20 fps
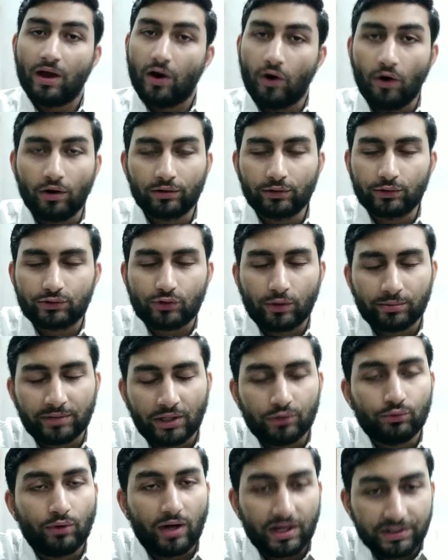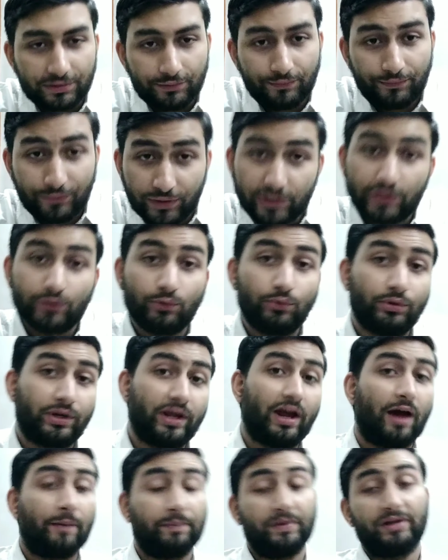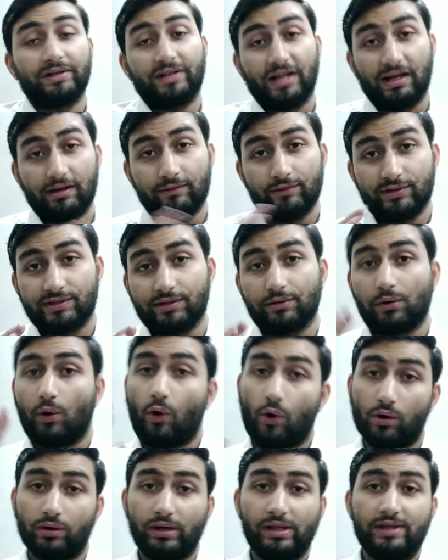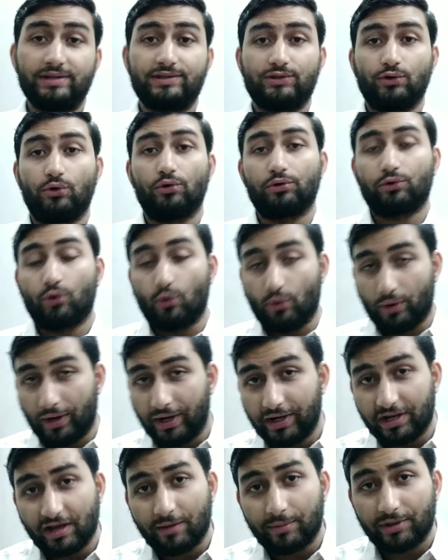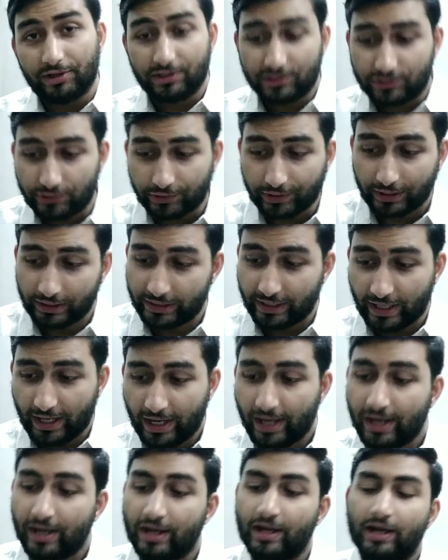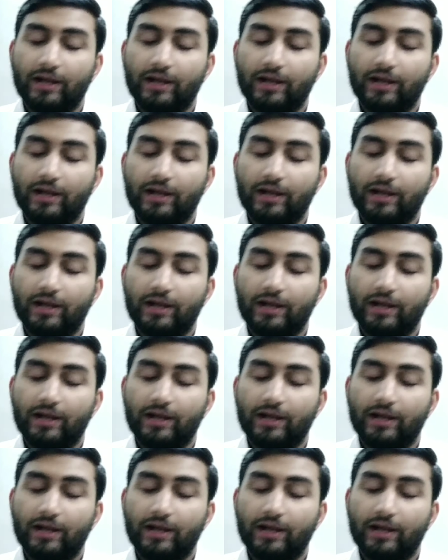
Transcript: और दोस्तों बता दूं आज वीयू ने अपने टेलीविजन ऑनलाइन स्टोर को इंडिया में रजिस्टर कर लिया है